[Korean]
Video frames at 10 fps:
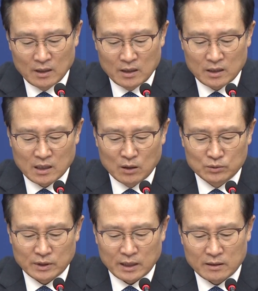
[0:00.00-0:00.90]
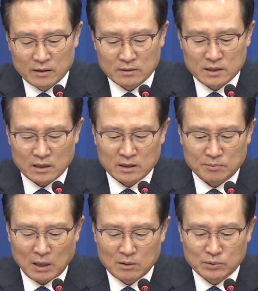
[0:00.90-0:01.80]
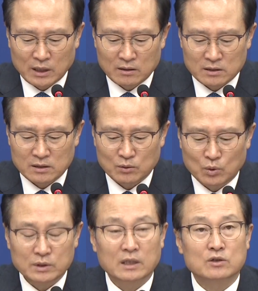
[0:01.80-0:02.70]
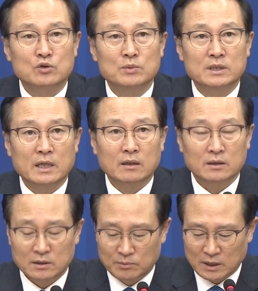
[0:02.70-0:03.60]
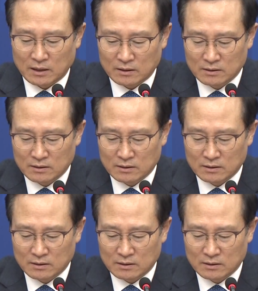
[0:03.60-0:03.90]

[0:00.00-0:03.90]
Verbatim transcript: 이 가운데 영장이 발부된 것은 고작 23건입니다.